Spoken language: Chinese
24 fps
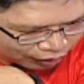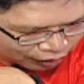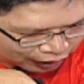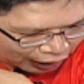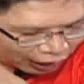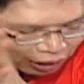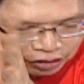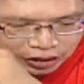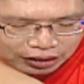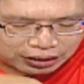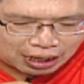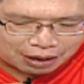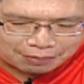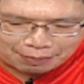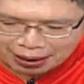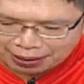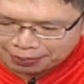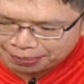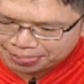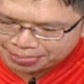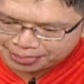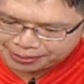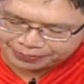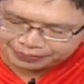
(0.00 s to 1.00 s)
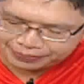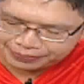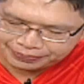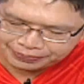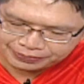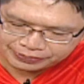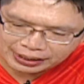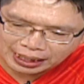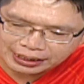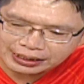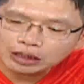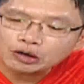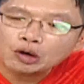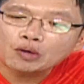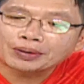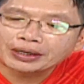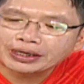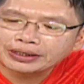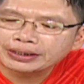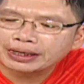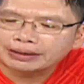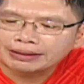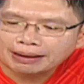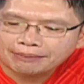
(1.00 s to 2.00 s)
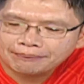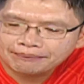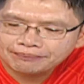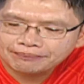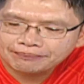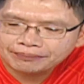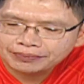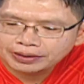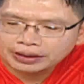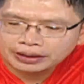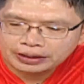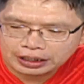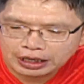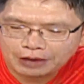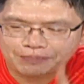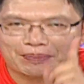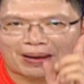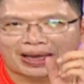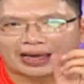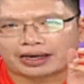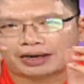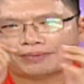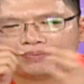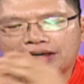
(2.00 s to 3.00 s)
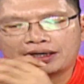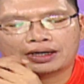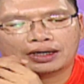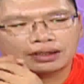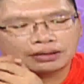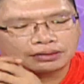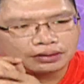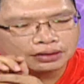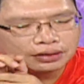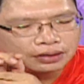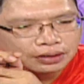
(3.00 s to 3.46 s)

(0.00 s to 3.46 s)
想要知道吗？大家公平一点呢，一百个名额。